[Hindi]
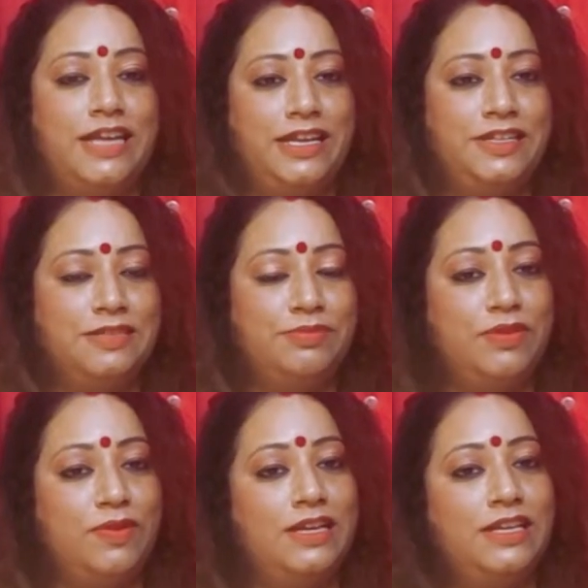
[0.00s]
डाइनिंग टेबल
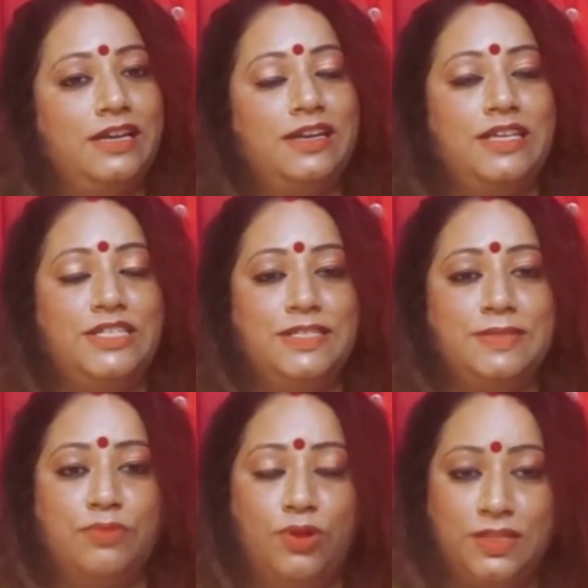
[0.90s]
है वहाँ नीले रंग की
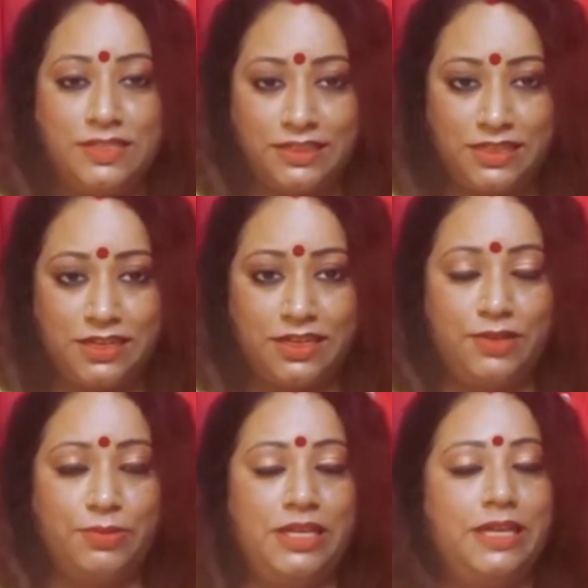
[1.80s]
चीज़ें बहुत ज़्यादा
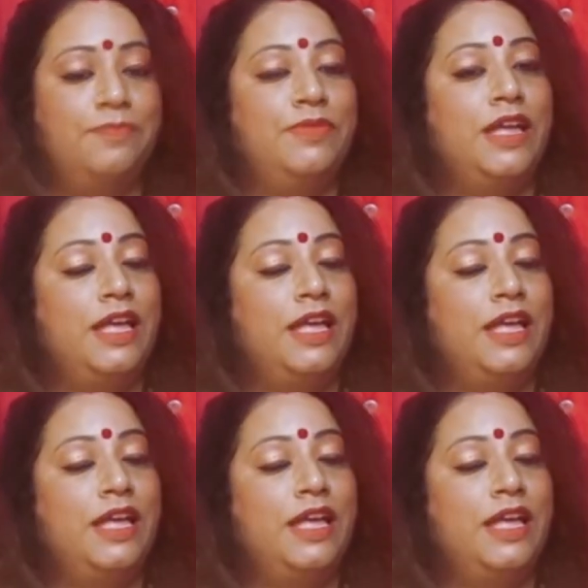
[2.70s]
रखी हुई है